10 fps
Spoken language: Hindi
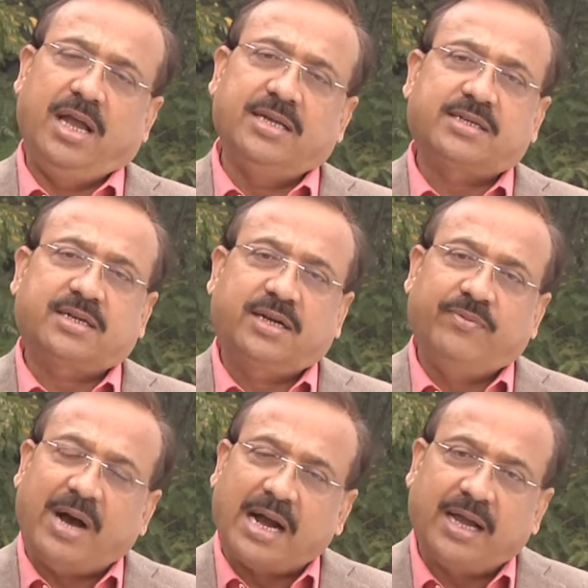इस
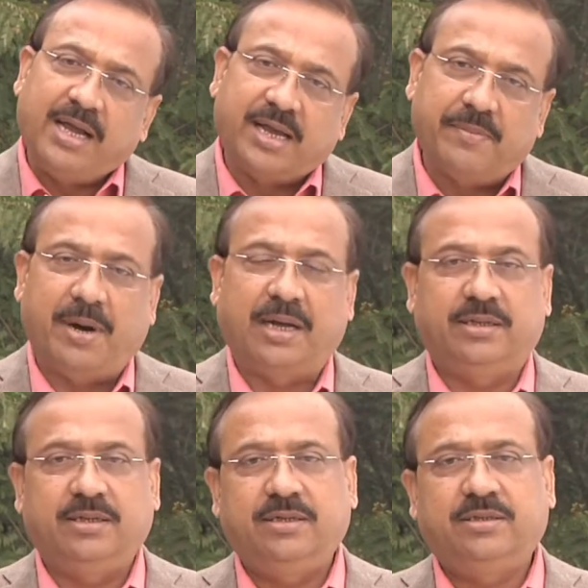वाकये के
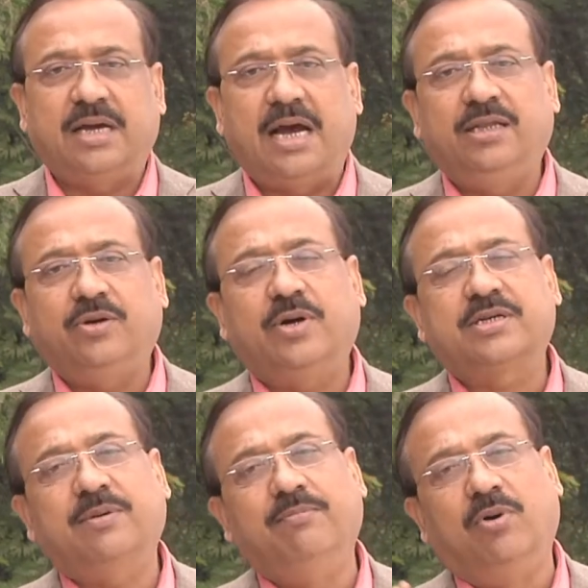बाद शायद ही कोई
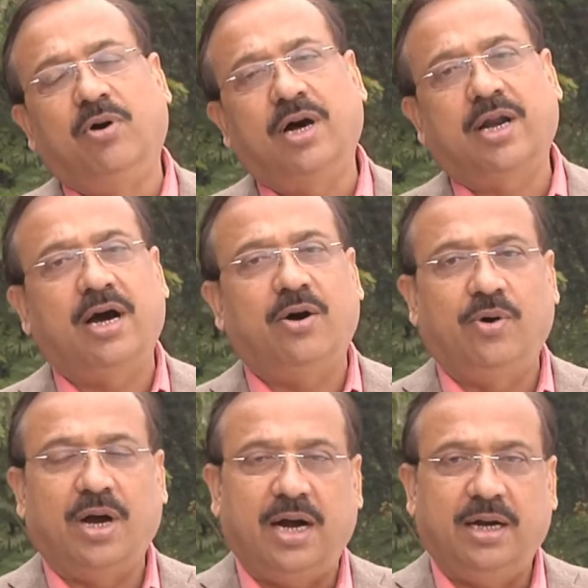ऐसा मौका रहा
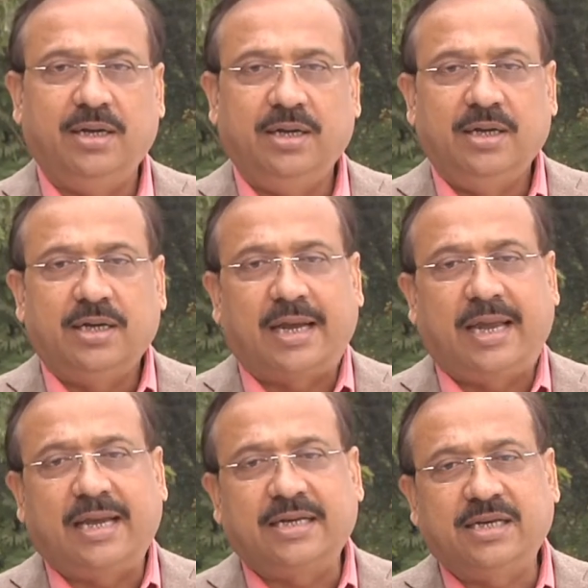होगा कि
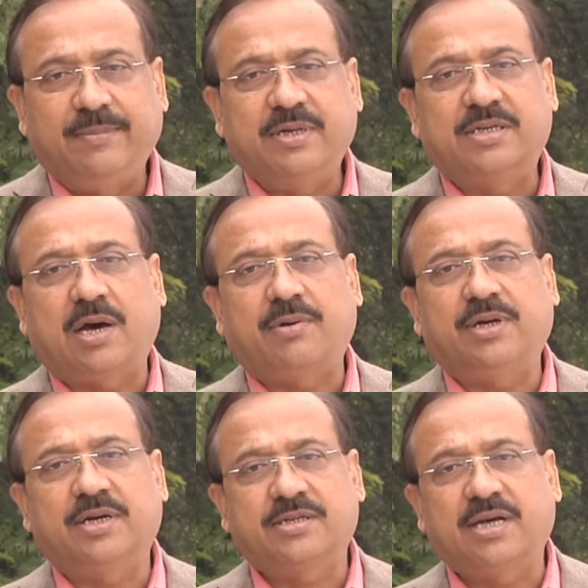किसी भी
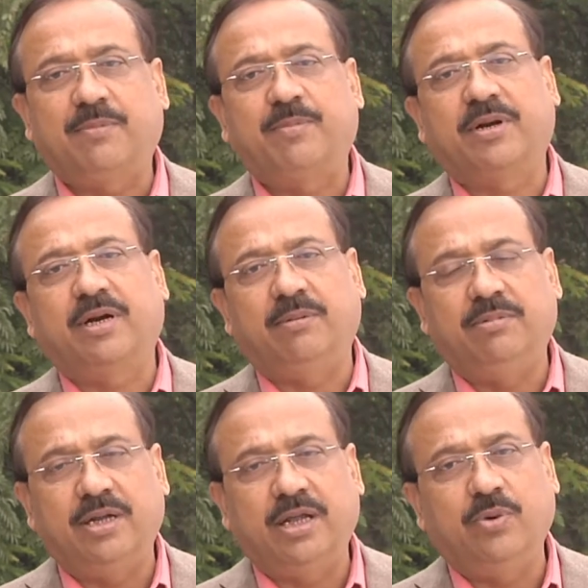सार्वजनिक स्थान पर
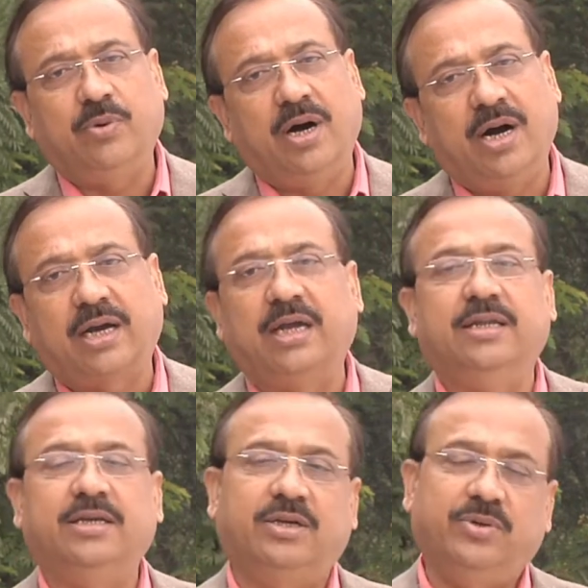कमला नेहरू अकेले
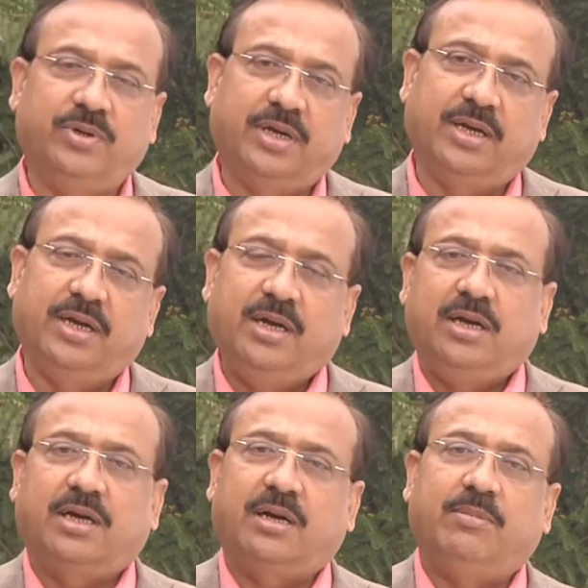दिखी होंगी
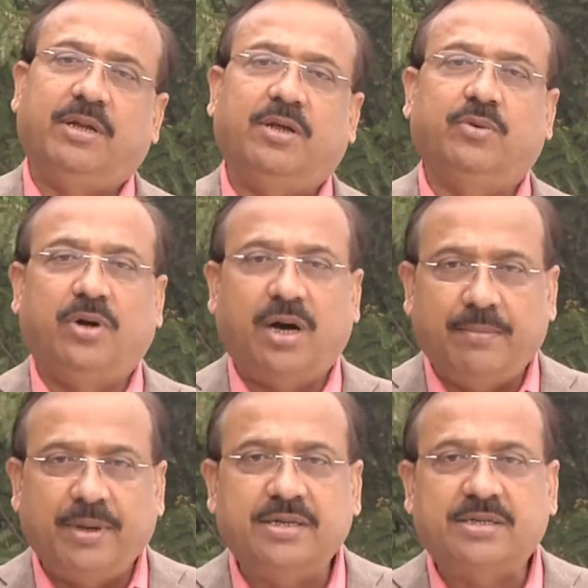कमला नेहरू
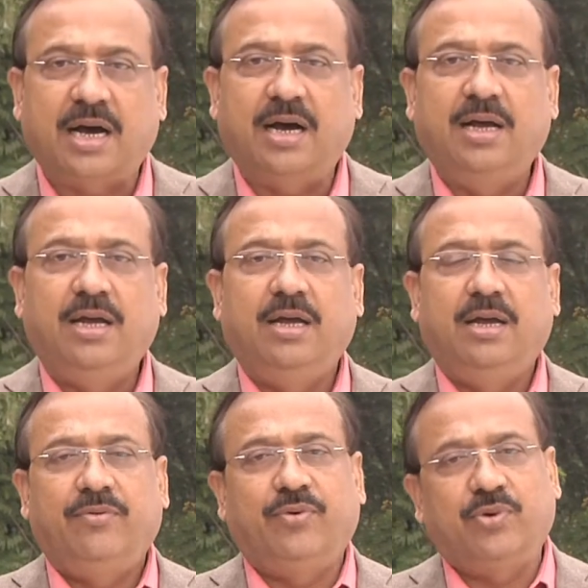हमेशा
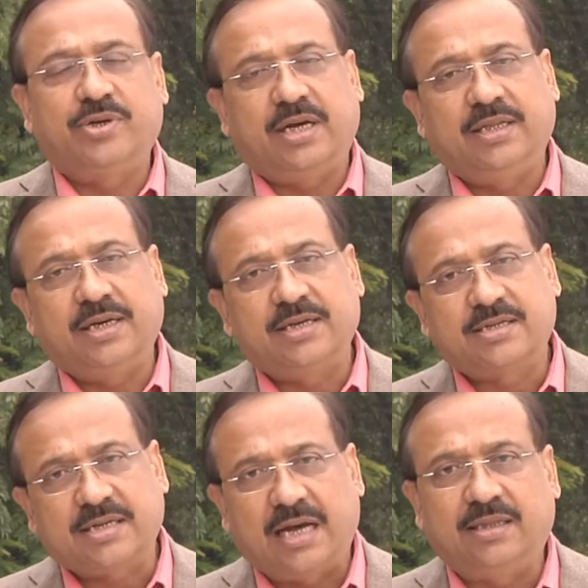फिरोज गांधी के
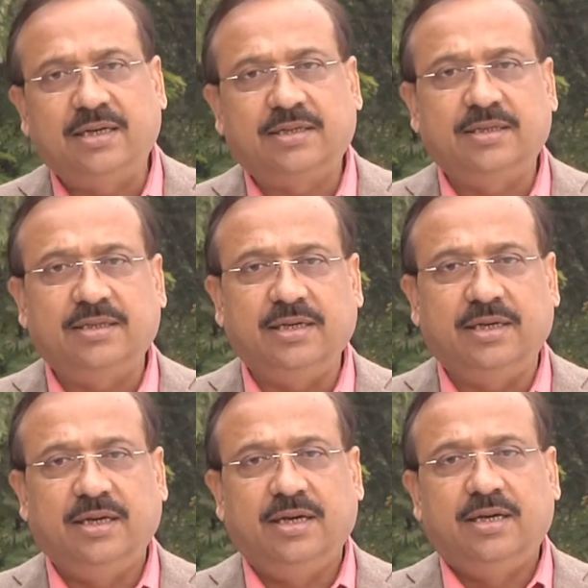साथ दिखती थी
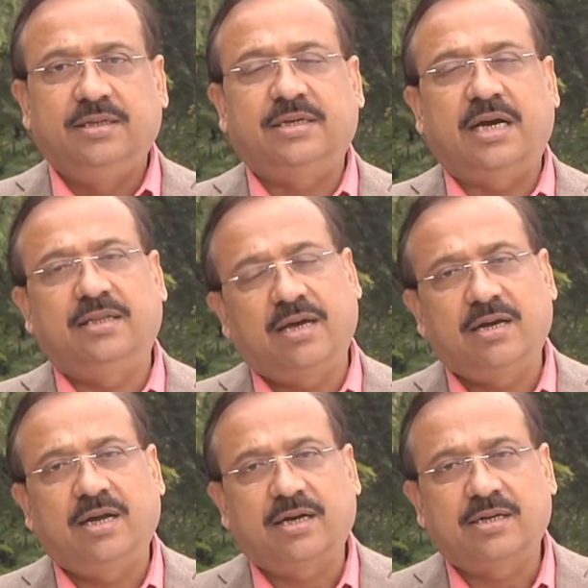चाहे
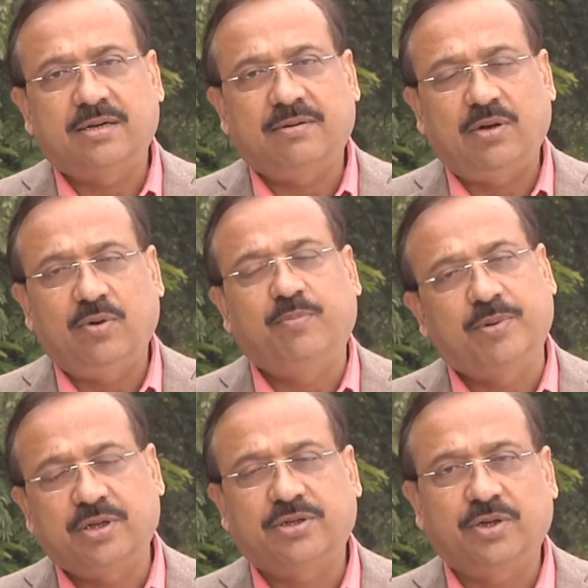धरना का सवाल हो
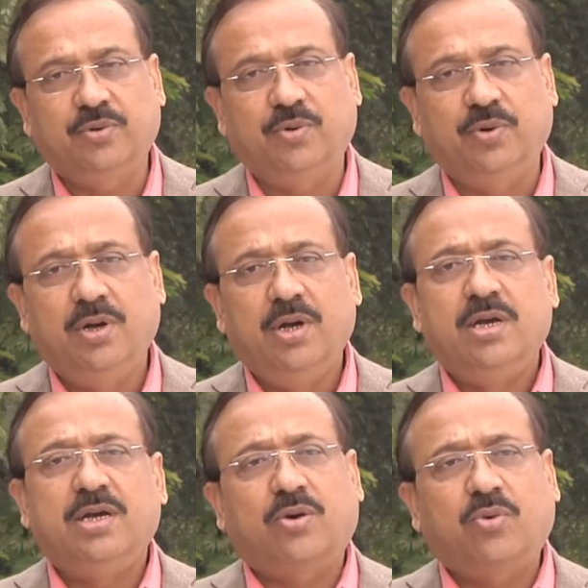प्रदर्शन हो या